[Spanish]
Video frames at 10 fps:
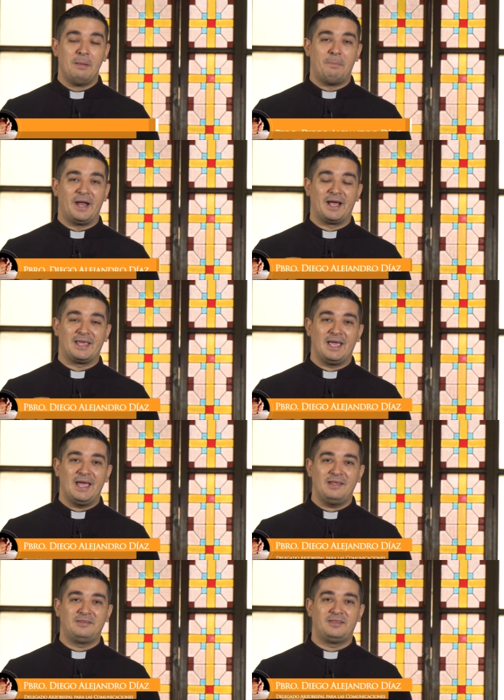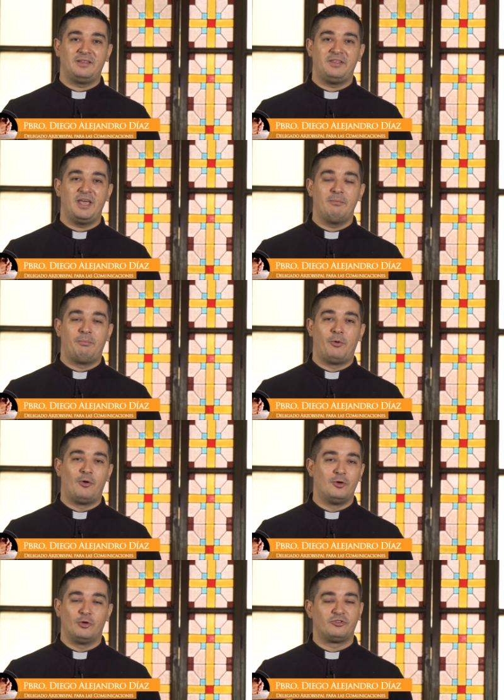para que este
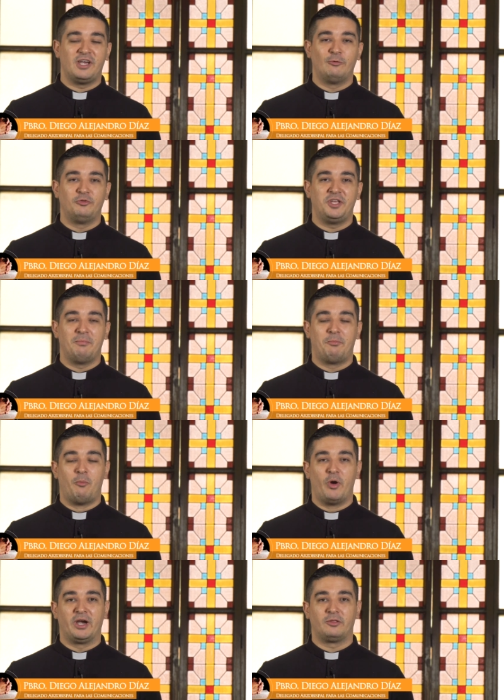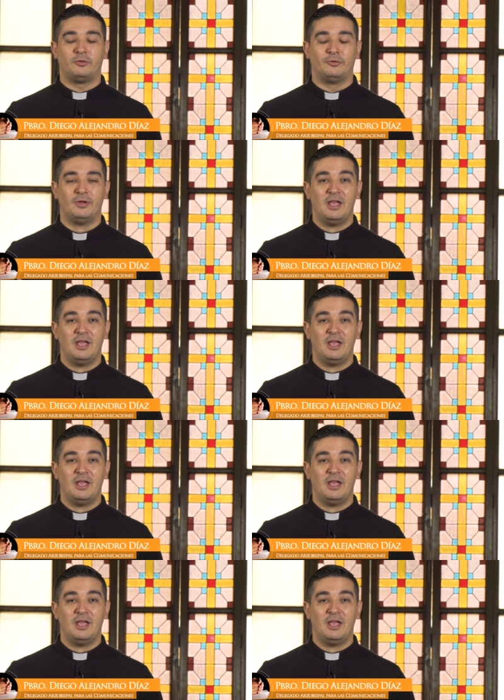tiempo no sea un tiempo muerto,